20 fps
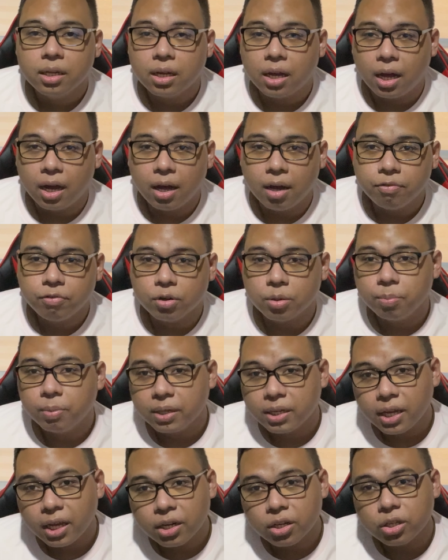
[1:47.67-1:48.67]
uh, for
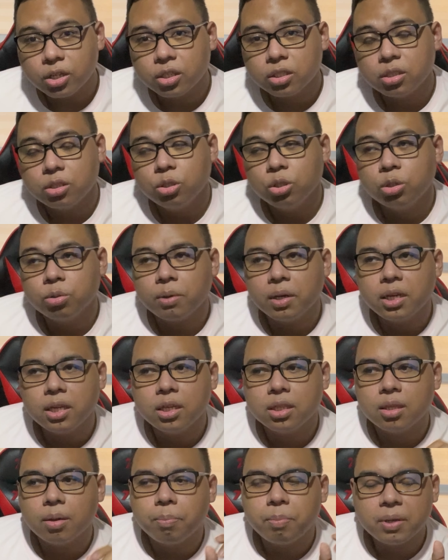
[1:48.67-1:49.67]
beginners,
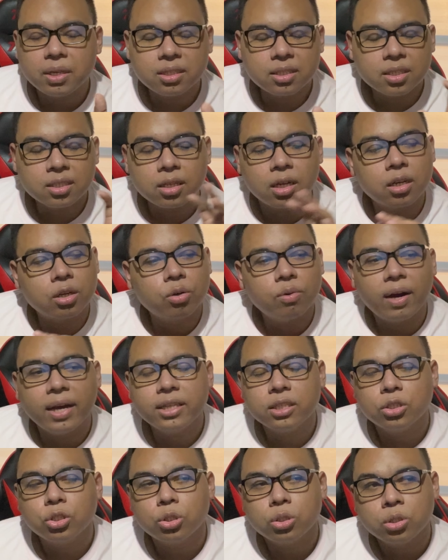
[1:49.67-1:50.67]
usually the pieces are
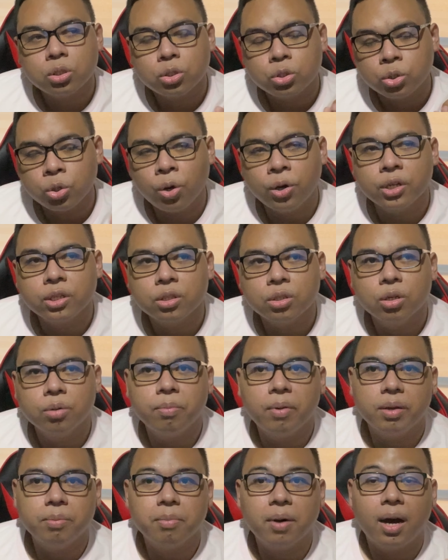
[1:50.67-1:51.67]
quite short, no?
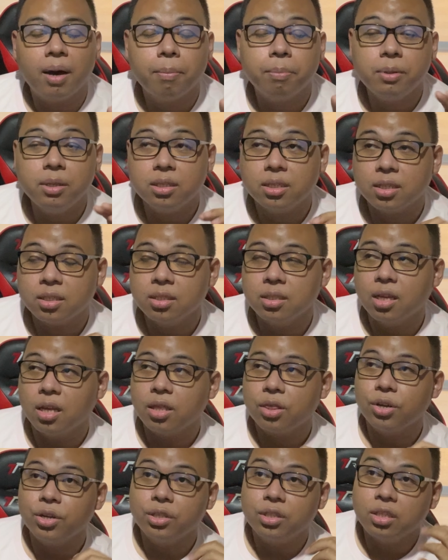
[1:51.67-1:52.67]
May mga pieces na
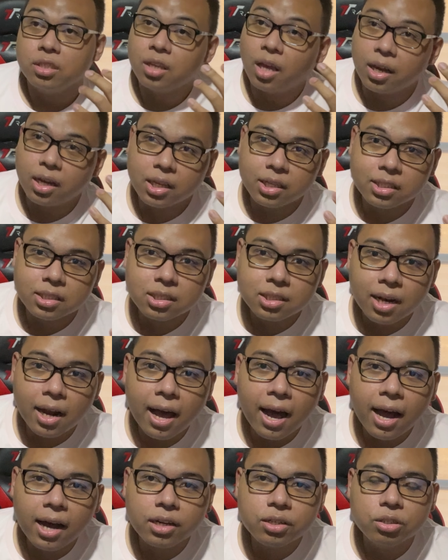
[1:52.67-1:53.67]
30 seconds
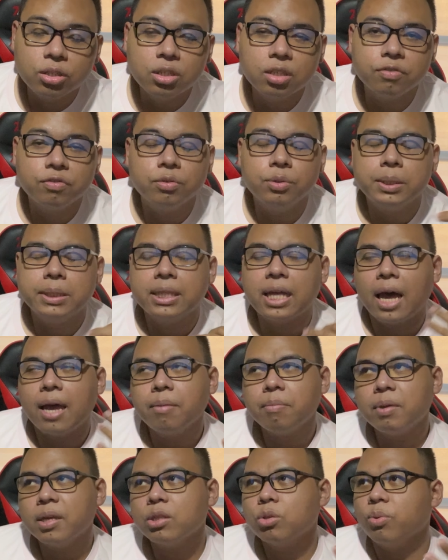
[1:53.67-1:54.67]
lang, no? If we
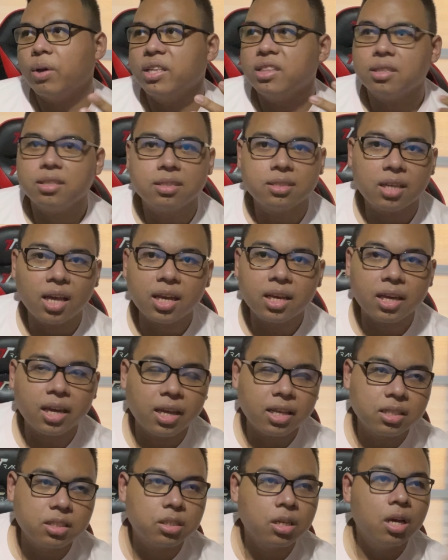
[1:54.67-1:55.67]
time it, 20
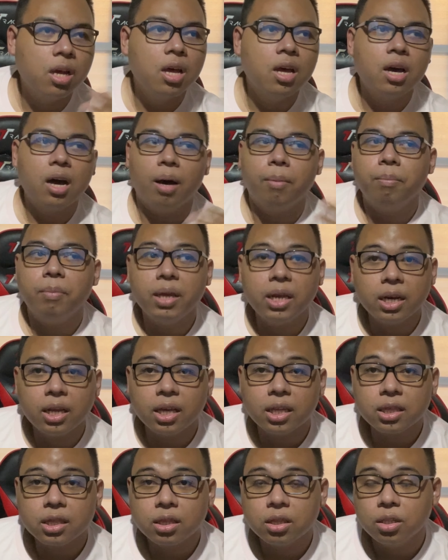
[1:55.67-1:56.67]
seconds, a
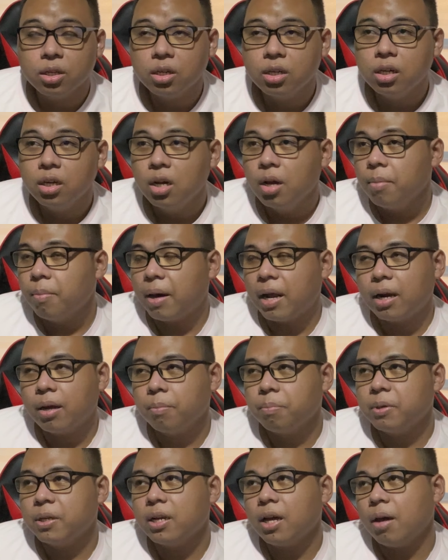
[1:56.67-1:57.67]
minute, no?
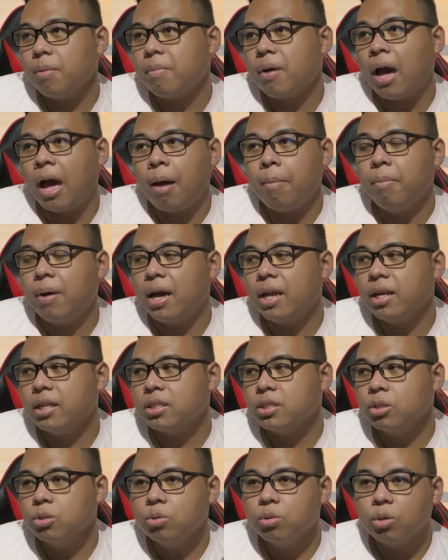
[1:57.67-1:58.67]
Parang pinakamahaba na
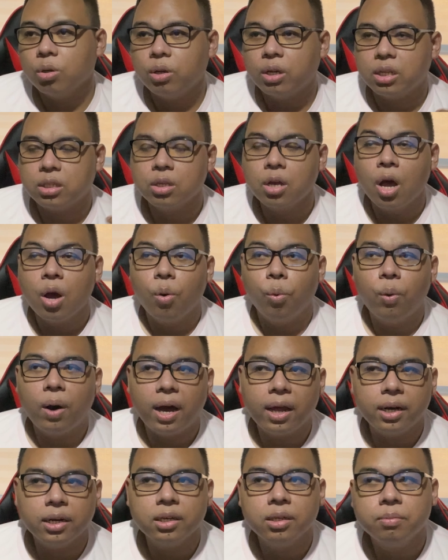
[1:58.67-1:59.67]
siguro is
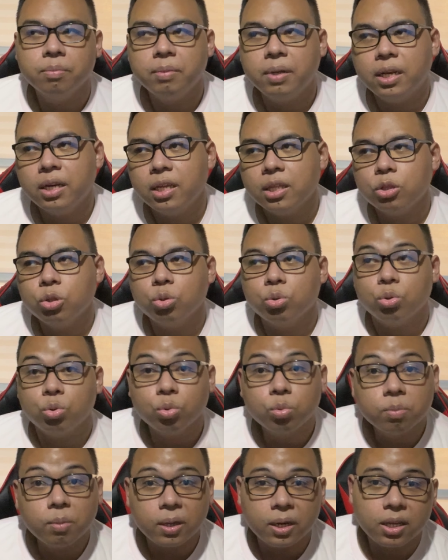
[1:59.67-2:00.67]
1 minute to
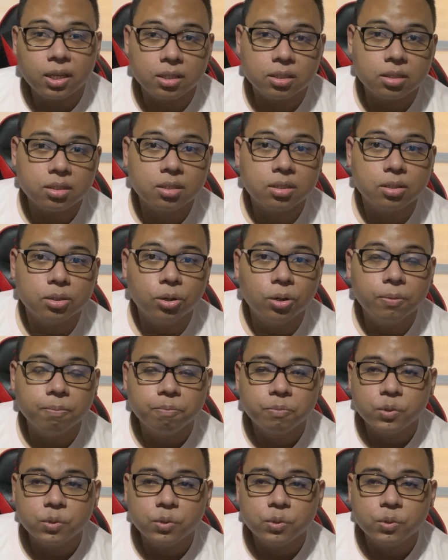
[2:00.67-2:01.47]
2 minutes, no?